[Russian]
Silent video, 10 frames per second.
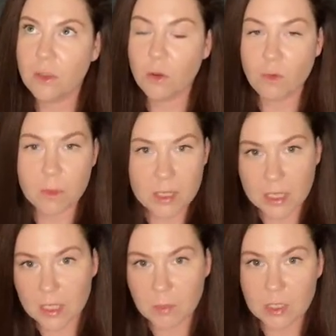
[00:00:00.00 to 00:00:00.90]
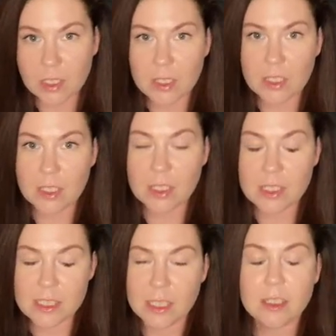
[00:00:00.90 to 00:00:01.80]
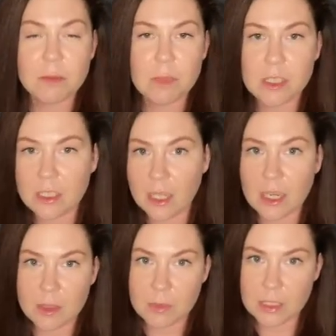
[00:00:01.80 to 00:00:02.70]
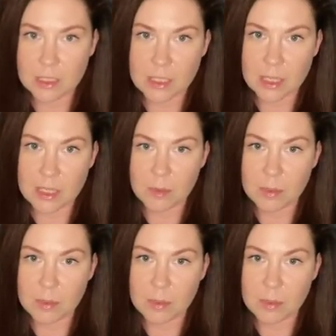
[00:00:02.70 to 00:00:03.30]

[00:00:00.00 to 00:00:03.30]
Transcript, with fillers: новыми какими-то акцентами, деталями и так далее.